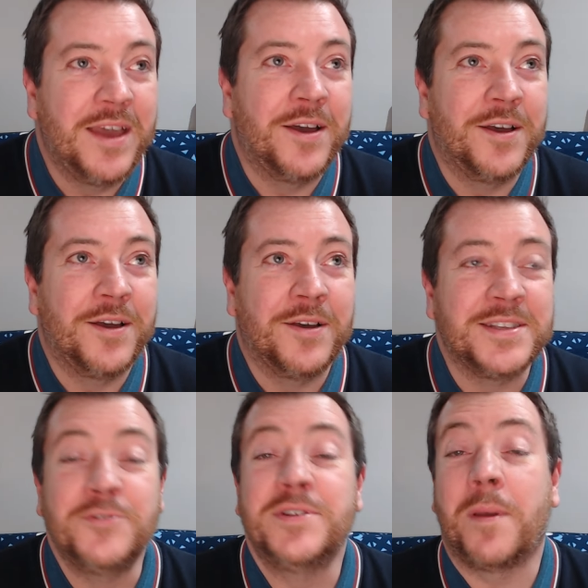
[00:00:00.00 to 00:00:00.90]
Euh,
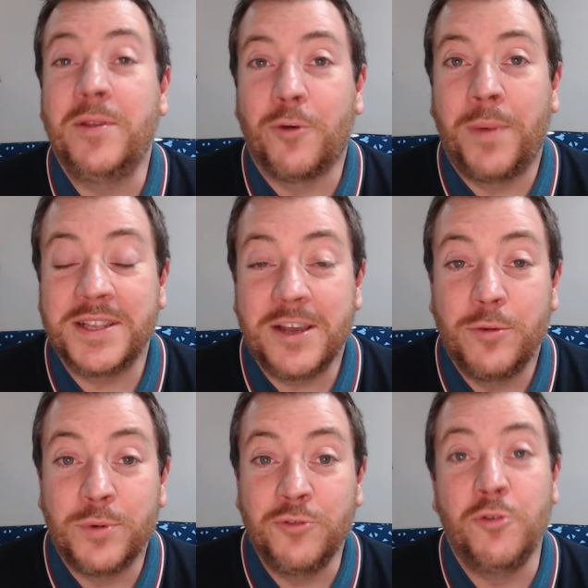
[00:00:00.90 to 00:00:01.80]
ça nous a permis de repartir avec
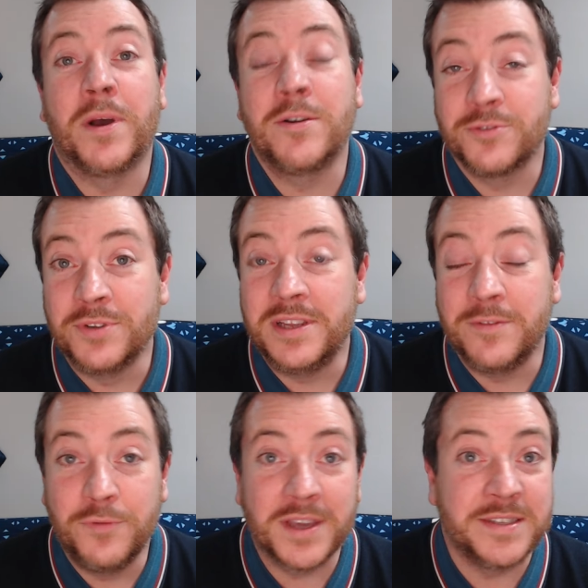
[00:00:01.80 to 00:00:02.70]
le point de nul. Par contre, ce qu'on était
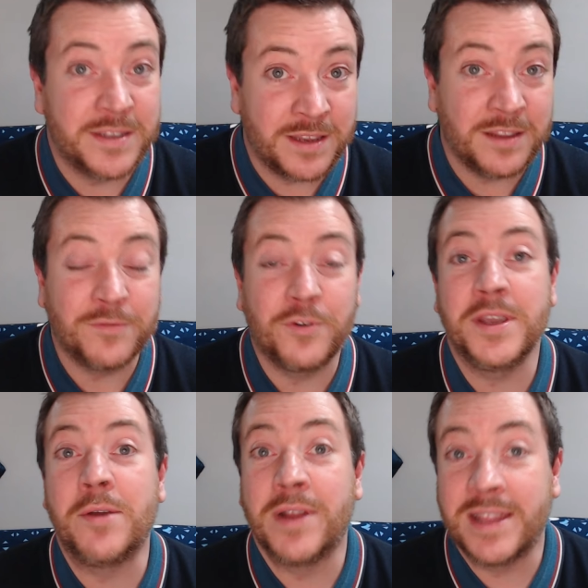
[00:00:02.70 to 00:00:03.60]
venu faire, c'était
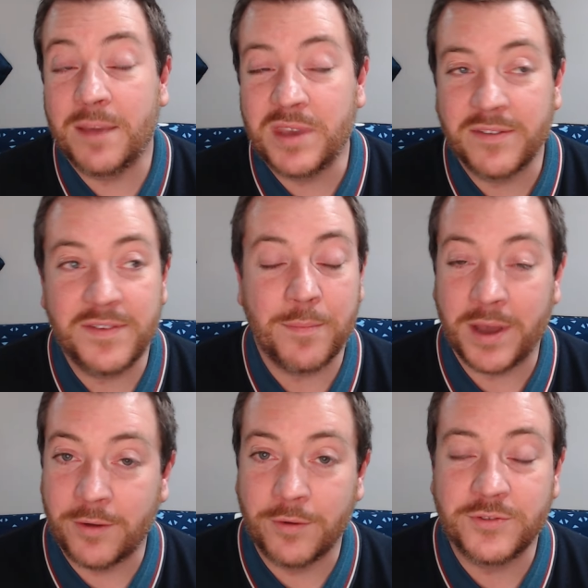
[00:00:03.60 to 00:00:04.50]
défendre, et on l'a très bien fait, à
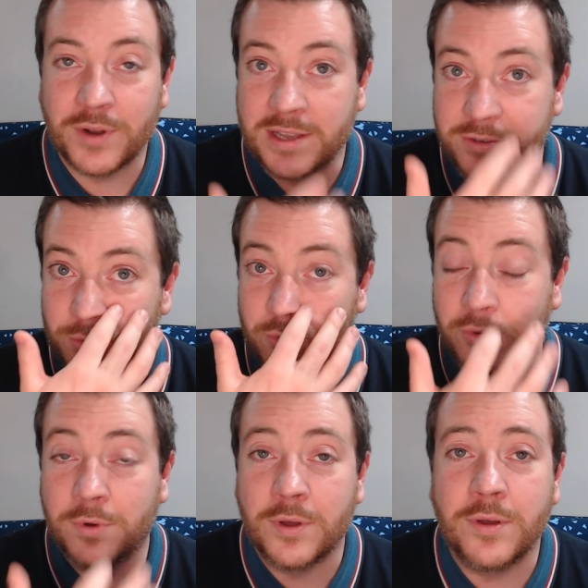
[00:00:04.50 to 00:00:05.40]
part euh, sur l'action
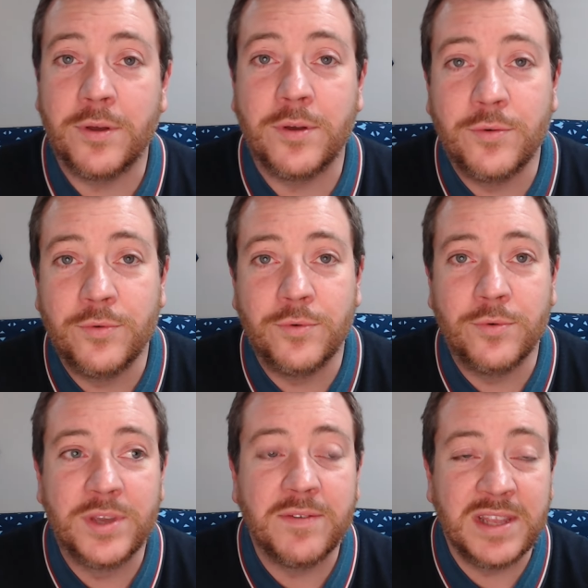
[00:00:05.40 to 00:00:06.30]
euh,
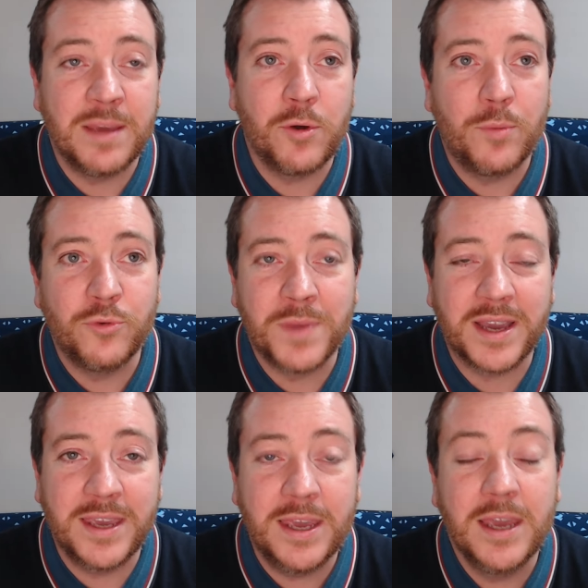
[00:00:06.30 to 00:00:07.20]
où, Kevin Gamero a pu
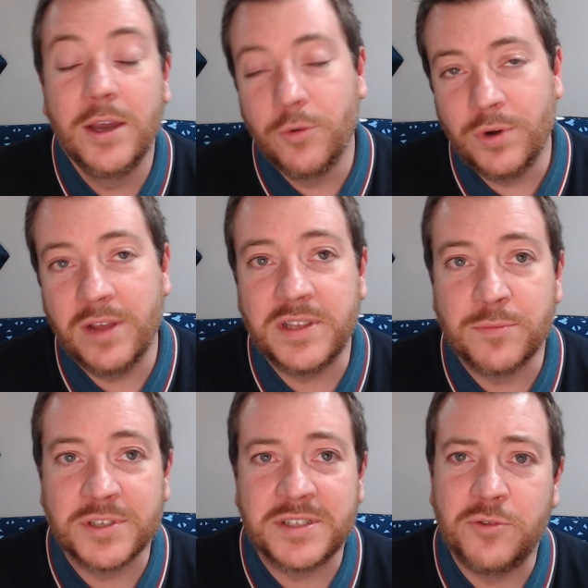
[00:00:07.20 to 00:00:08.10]
marquer, où là,
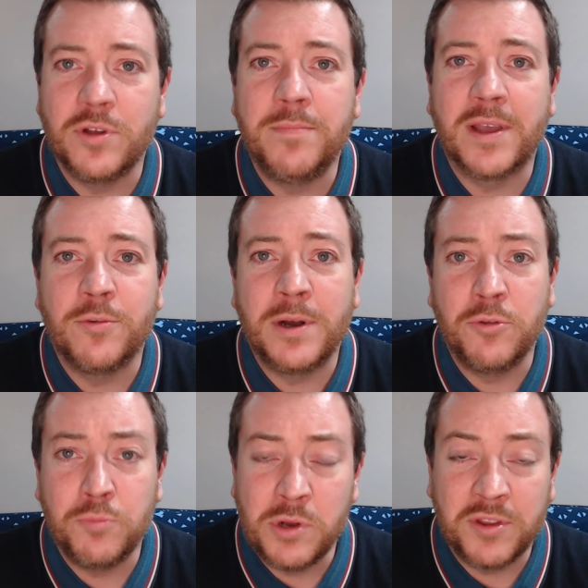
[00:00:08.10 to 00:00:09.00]
effectivement, c'était dû à une perte de balle en
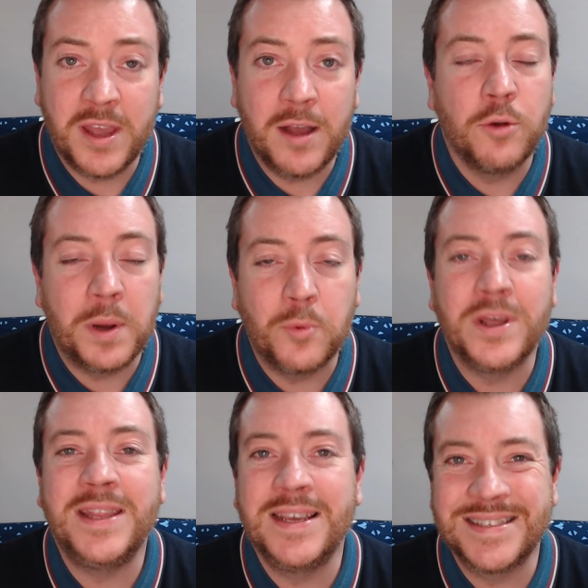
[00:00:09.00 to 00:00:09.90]
notre milieu de terrain. Globalement, on
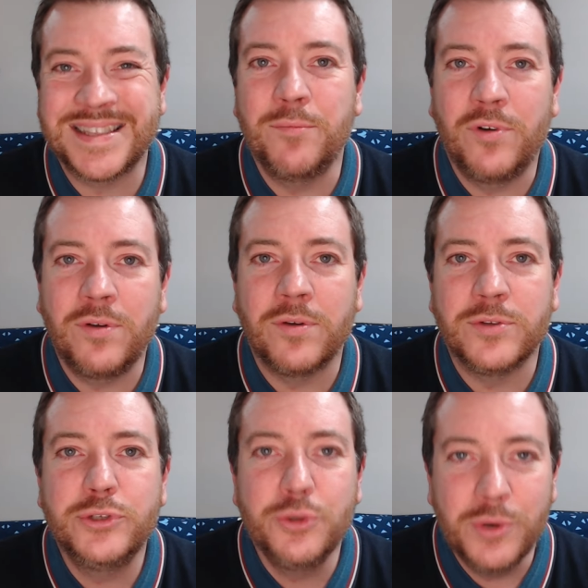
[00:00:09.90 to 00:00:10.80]
a été extrêmement
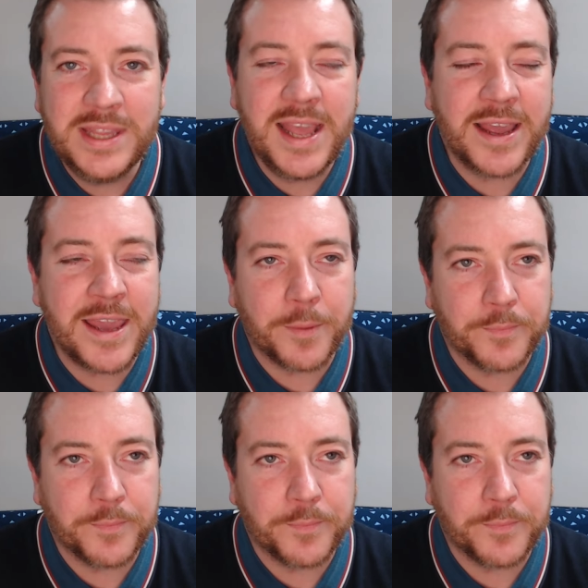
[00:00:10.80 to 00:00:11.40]
solide derrière.